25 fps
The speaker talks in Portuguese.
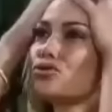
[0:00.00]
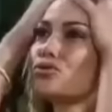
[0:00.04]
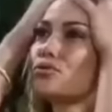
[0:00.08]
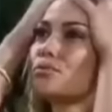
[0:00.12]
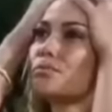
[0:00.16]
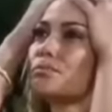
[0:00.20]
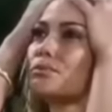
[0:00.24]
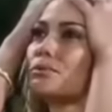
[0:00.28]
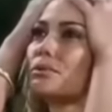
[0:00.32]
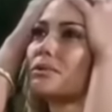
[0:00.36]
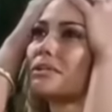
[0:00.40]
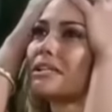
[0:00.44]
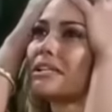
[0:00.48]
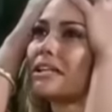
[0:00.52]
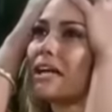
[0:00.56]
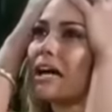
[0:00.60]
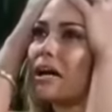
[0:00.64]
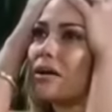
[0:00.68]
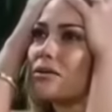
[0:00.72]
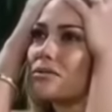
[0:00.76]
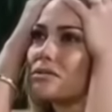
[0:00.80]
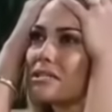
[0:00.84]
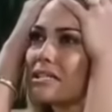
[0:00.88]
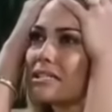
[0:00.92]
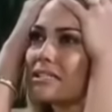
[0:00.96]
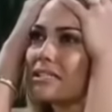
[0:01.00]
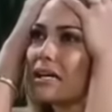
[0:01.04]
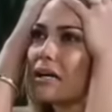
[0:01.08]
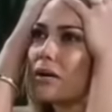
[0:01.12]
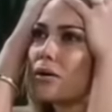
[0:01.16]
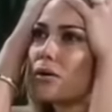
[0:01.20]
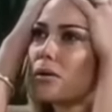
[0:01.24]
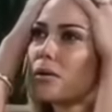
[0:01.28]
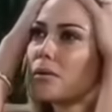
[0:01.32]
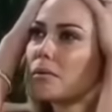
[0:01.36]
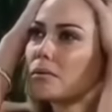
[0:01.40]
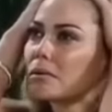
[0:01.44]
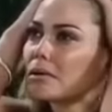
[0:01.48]
tudo por causa da
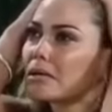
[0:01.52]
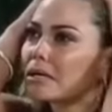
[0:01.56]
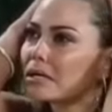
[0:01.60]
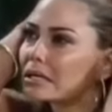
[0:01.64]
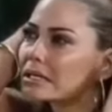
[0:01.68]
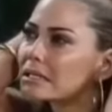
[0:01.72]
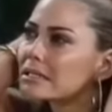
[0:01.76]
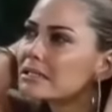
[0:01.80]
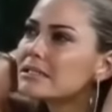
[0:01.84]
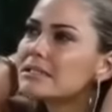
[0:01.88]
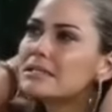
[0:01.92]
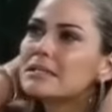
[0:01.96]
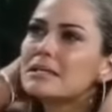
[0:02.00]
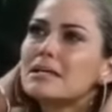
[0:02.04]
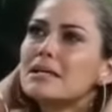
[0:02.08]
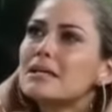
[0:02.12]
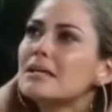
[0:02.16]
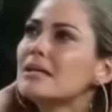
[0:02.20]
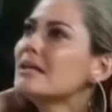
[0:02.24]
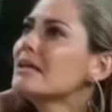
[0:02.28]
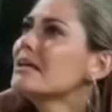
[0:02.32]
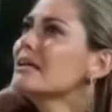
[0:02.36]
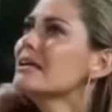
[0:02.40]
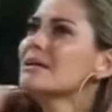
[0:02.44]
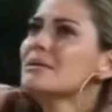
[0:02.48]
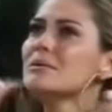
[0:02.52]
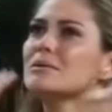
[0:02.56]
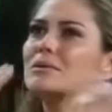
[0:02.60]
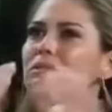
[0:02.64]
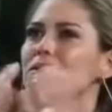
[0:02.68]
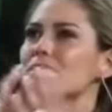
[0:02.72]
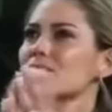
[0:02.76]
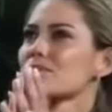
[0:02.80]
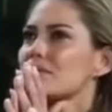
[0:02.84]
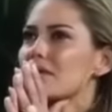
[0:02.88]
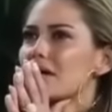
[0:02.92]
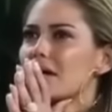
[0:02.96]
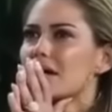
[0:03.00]
Olga. Meu
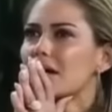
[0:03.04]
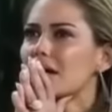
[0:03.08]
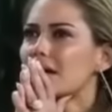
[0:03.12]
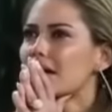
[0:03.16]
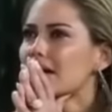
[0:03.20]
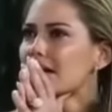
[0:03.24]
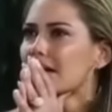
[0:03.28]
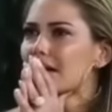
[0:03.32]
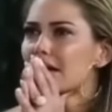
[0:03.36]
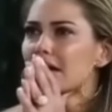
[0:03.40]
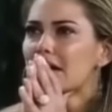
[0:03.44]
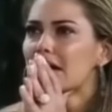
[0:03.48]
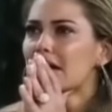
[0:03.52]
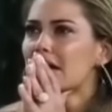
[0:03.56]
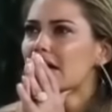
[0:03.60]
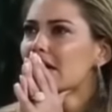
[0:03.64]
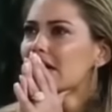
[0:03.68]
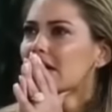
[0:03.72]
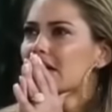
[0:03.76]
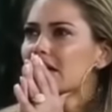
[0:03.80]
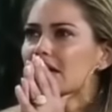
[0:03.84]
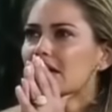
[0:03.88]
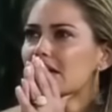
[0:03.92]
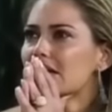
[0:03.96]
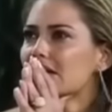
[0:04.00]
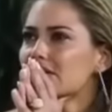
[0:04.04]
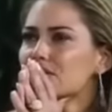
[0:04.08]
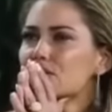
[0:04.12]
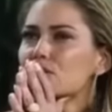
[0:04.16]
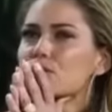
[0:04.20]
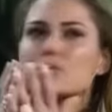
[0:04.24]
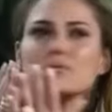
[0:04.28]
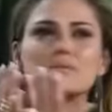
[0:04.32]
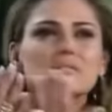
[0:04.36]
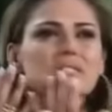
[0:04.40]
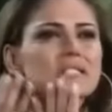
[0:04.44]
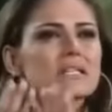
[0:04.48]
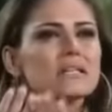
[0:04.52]
Deus, eu não
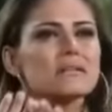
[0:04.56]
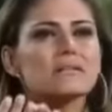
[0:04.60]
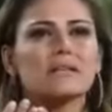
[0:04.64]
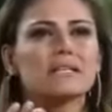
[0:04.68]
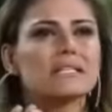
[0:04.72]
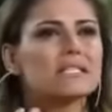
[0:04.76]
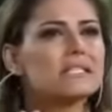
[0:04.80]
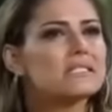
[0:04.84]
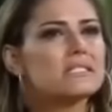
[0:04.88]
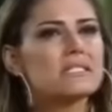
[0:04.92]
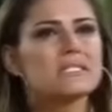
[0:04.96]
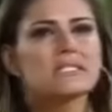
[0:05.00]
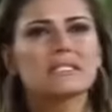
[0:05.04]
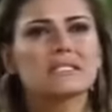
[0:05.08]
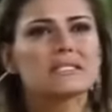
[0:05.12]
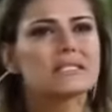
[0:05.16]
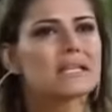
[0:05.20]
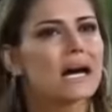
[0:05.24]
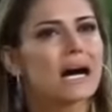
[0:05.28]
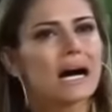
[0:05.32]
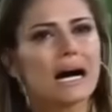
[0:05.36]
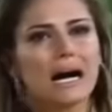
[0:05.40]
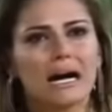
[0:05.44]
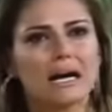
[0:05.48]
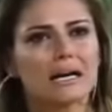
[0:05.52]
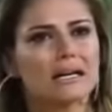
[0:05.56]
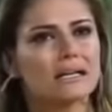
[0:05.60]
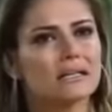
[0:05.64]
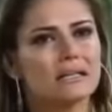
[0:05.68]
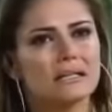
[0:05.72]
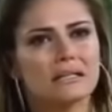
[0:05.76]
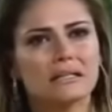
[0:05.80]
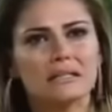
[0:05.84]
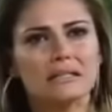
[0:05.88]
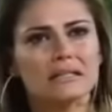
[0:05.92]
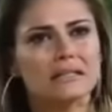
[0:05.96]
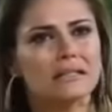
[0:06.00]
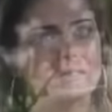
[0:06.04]
consigo acreditar.